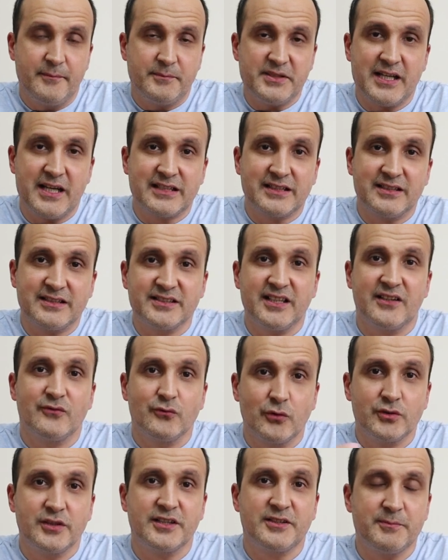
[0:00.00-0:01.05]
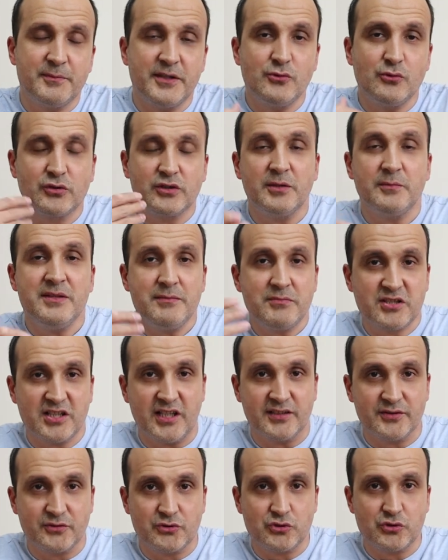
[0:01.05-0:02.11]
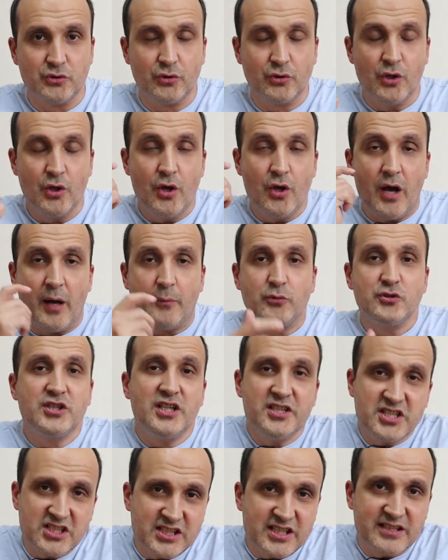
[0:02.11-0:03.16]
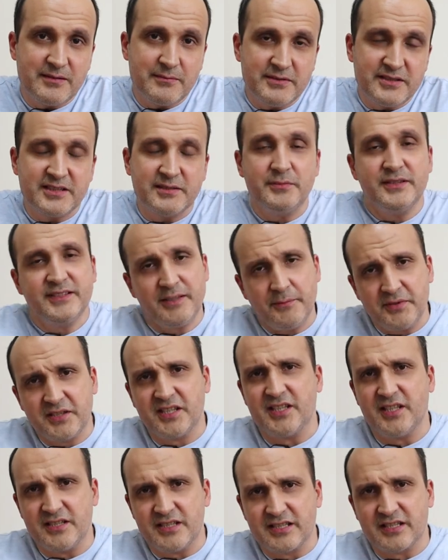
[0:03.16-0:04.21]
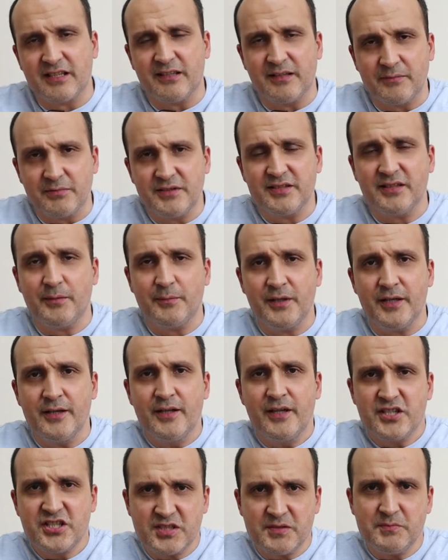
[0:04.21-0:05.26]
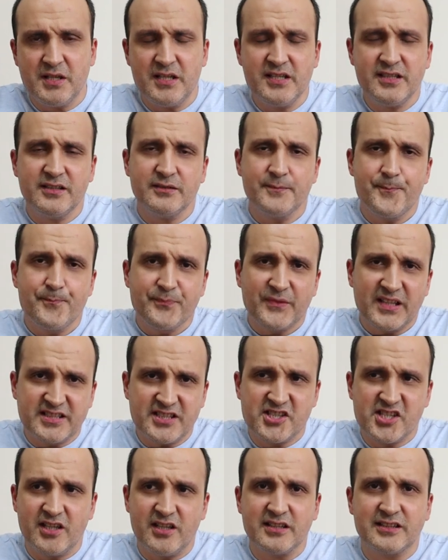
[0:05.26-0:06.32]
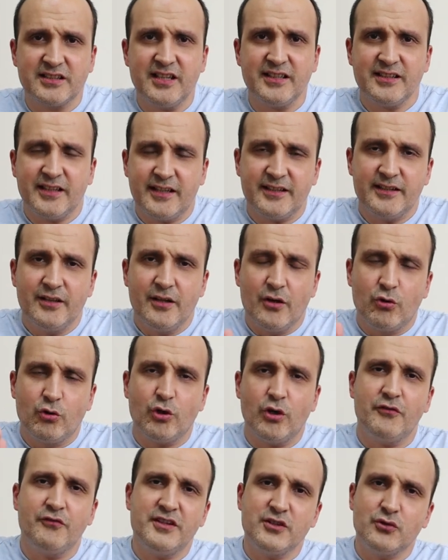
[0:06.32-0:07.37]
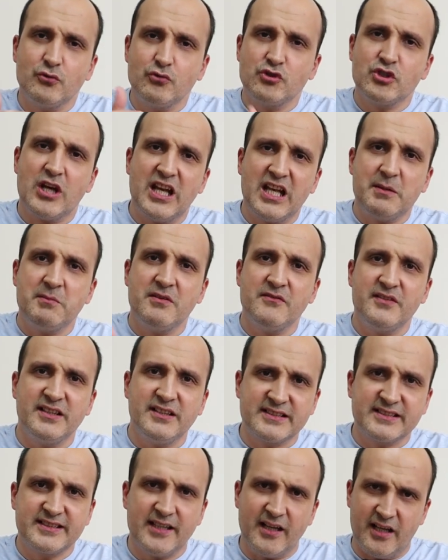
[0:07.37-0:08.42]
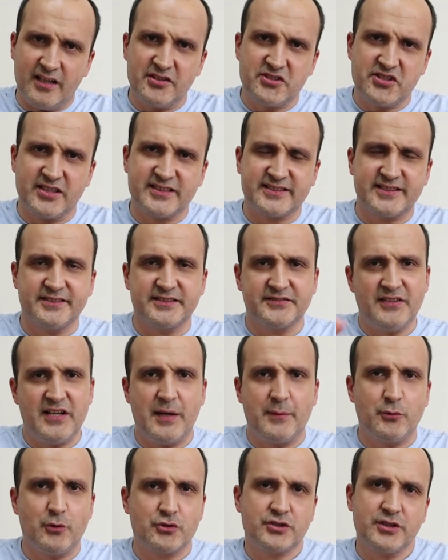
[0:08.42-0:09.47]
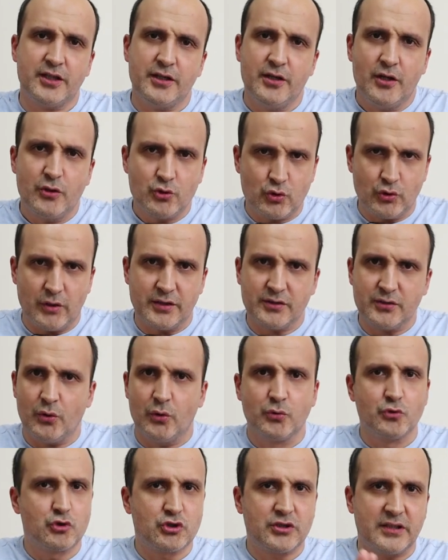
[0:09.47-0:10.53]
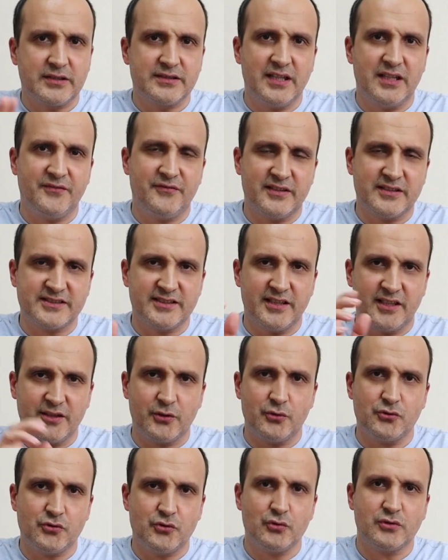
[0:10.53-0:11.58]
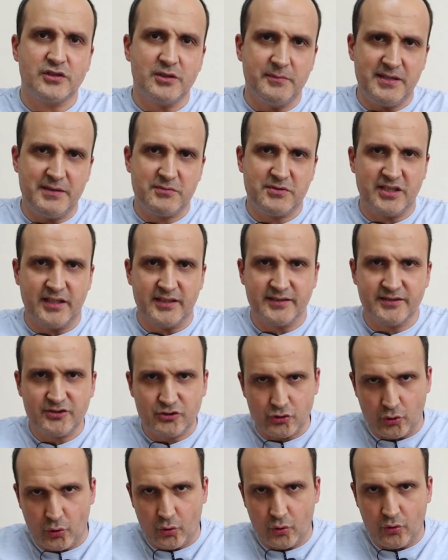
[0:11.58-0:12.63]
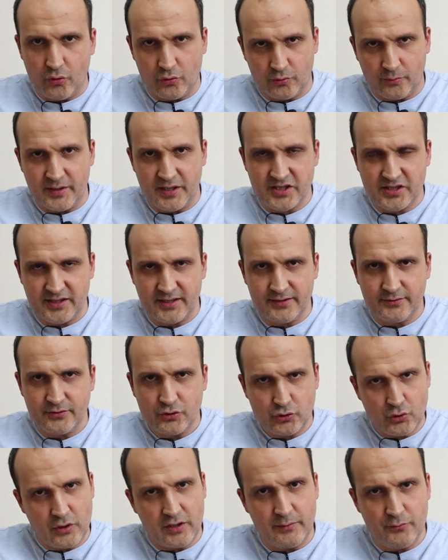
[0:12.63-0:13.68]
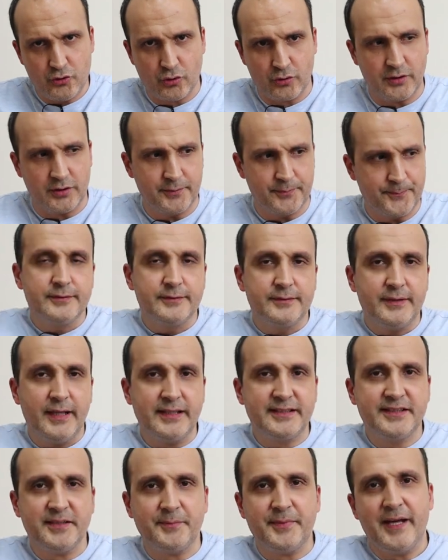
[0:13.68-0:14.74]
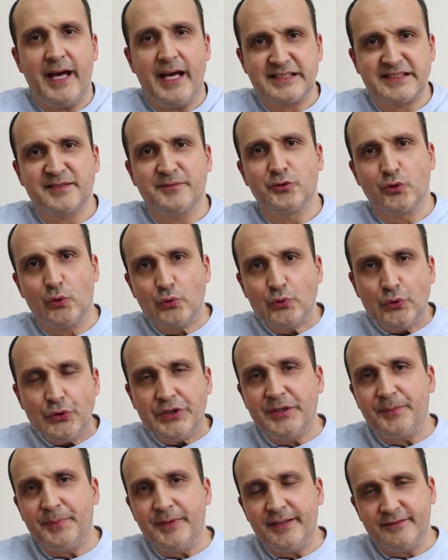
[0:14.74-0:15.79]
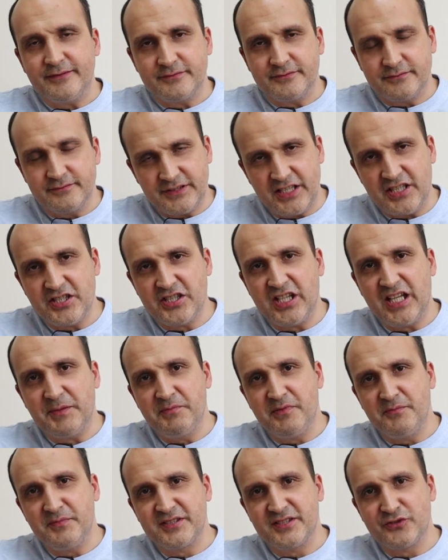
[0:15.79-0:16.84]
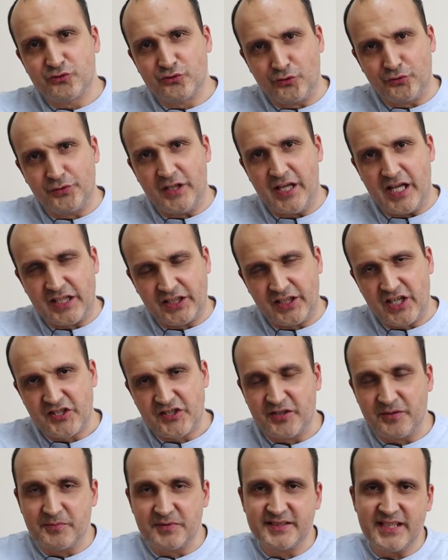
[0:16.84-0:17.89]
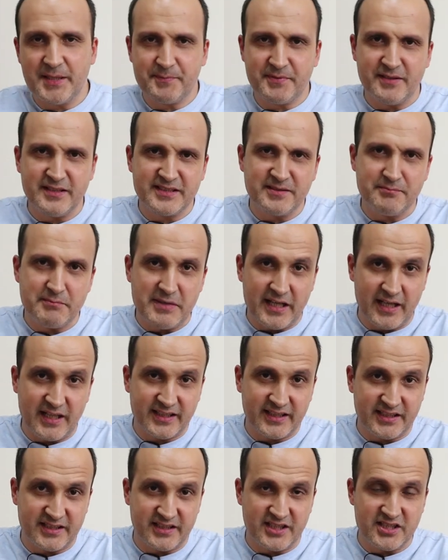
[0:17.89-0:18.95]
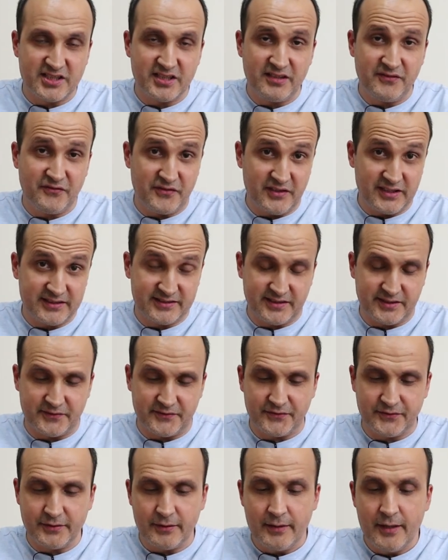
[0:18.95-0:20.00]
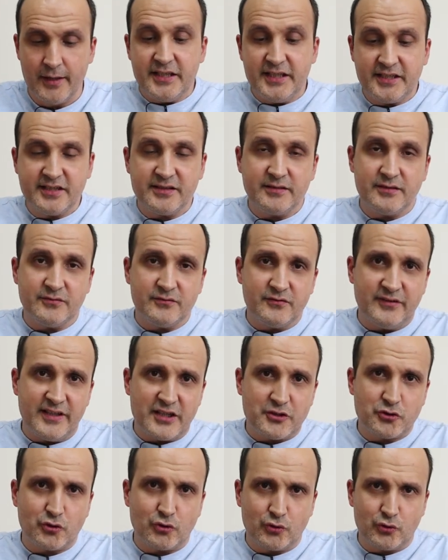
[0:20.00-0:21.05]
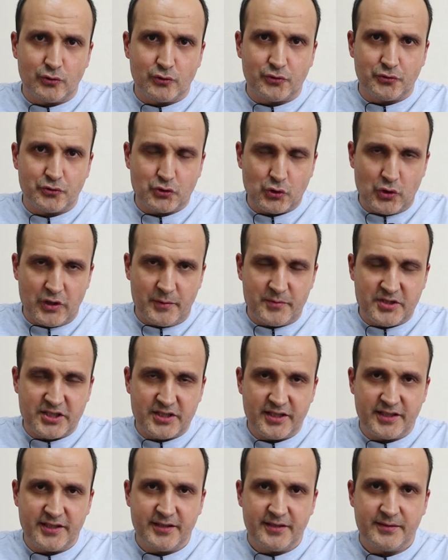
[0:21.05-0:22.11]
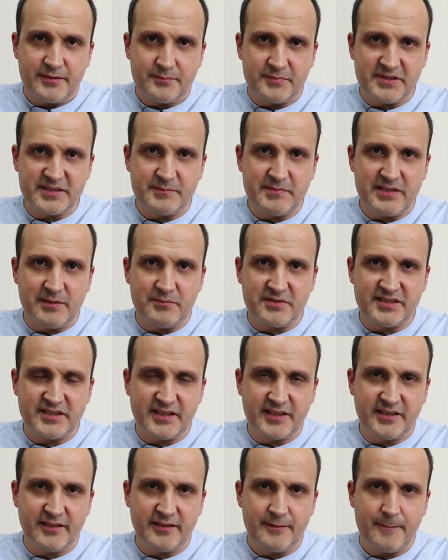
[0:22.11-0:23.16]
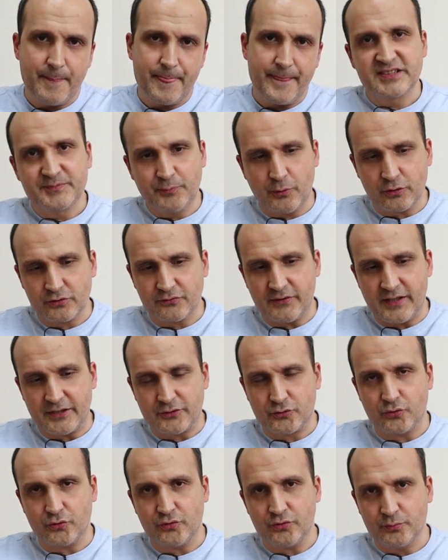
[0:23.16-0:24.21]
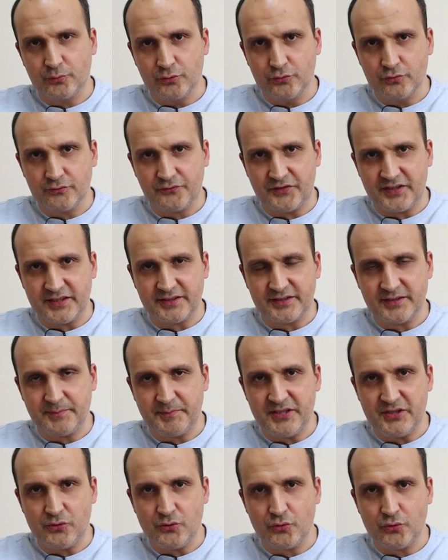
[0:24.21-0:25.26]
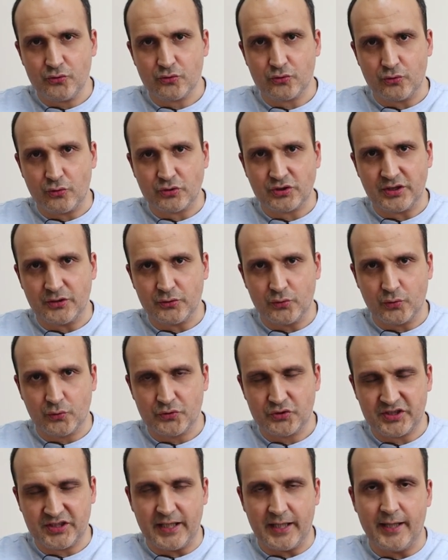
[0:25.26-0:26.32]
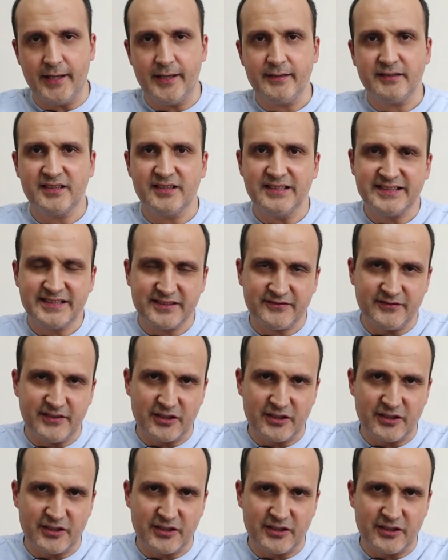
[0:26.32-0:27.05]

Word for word: Bir yerden download etme, yükleme imkanınız yok. Ha bu geliştirilebilir mi? Tabii ki geliştirilebilir ama şimdilik seçenekler hani Huawei güncelleme verirse alacaksınız. Vermiyorsa şu anda 13'ten daha fazla arayüz yükleme imkanınız yok. Onu baştan söylemiş olalım. E tabi her zaman olduğu gibi incelememizin sonuna yaklaştığımızda hepinizin merak ettiği şey fiyat tarafı. İki versiyonu olduğunu söylemiştik. Bizim elimizdeki sport versiyonu bunun fiyatı 1199 TL. Klasik